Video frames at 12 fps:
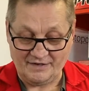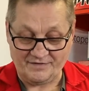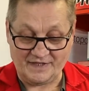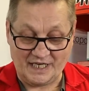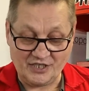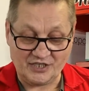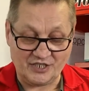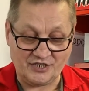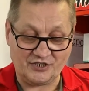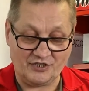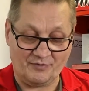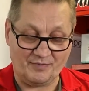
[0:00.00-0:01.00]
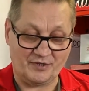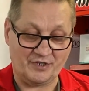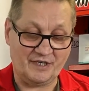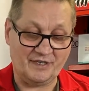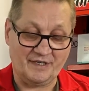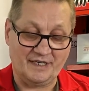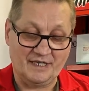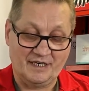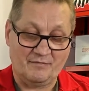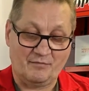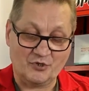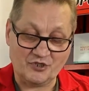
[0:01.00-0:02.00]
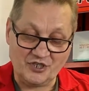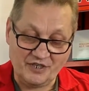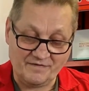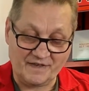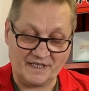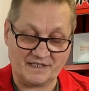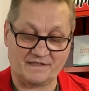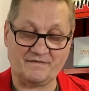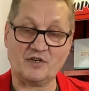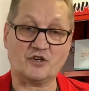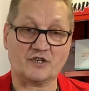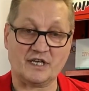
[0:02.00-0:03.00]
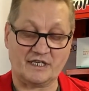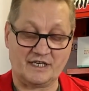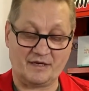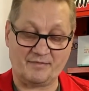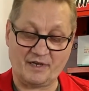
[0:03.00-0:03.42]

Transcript: W tej części opony możliwe jest wykonanie